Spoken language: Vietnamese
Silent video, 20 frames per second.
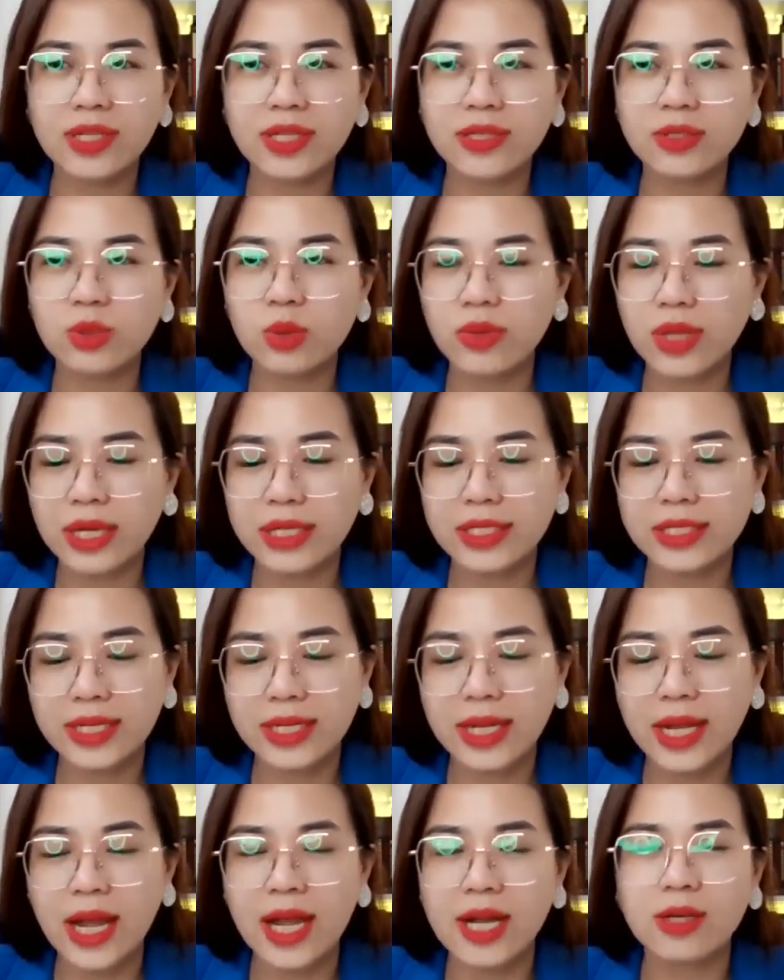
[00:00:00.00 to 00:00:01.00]
thì chúng ta sẽ
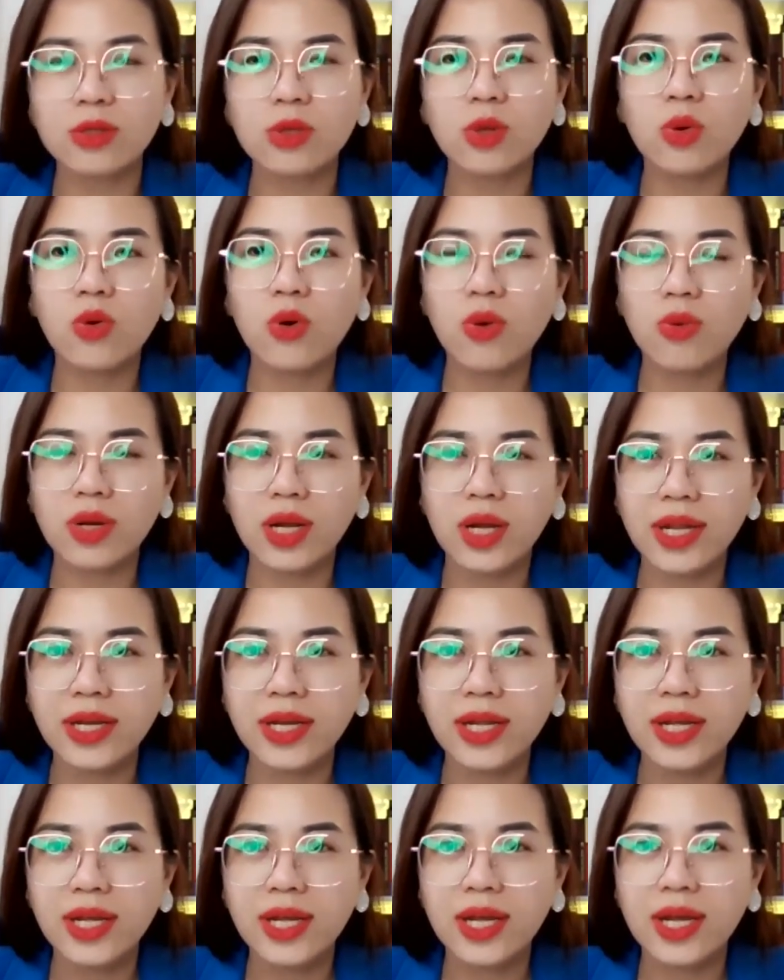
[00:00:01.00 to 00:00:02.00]
càng thu hút
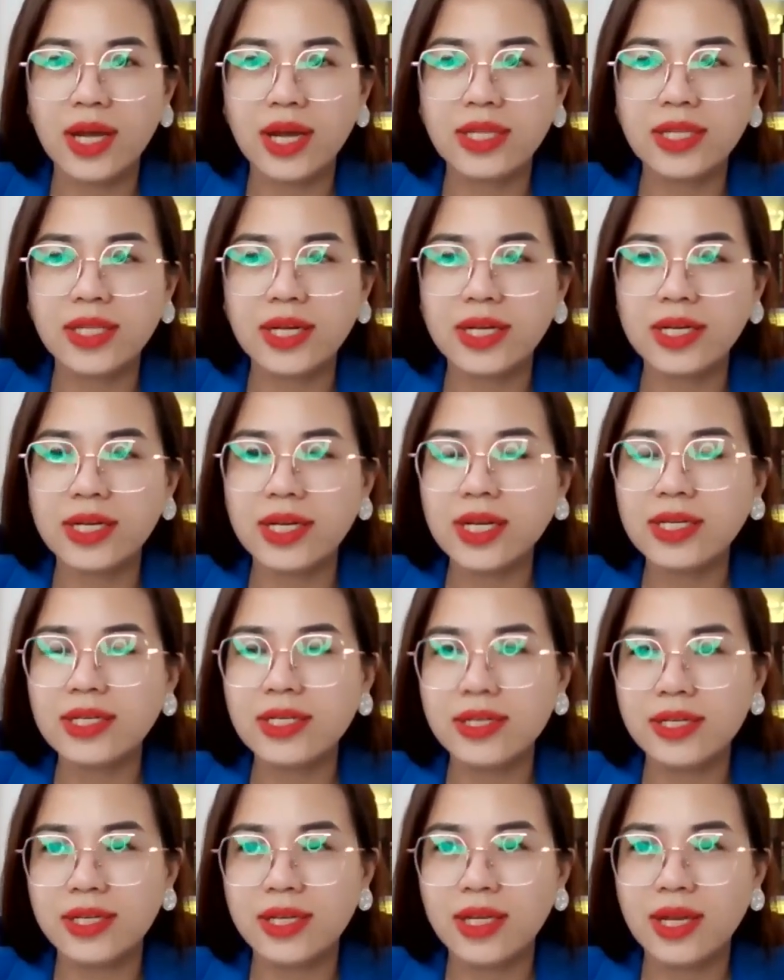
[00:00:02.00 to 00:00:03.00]
đến à, những cái
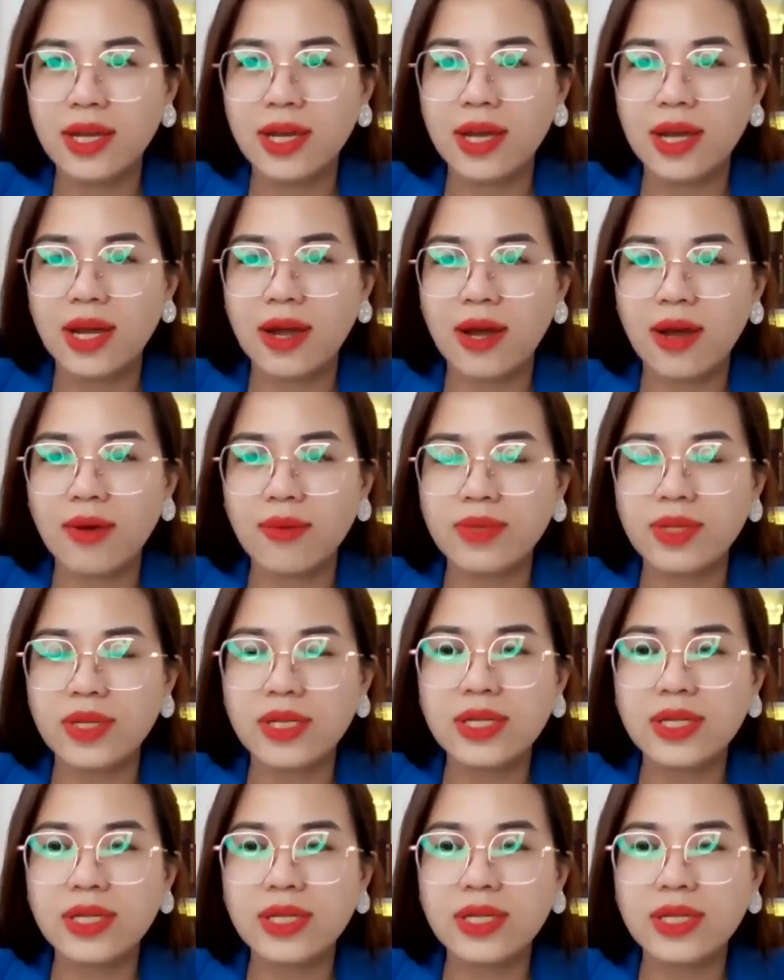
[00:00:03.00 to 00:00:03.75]
người à,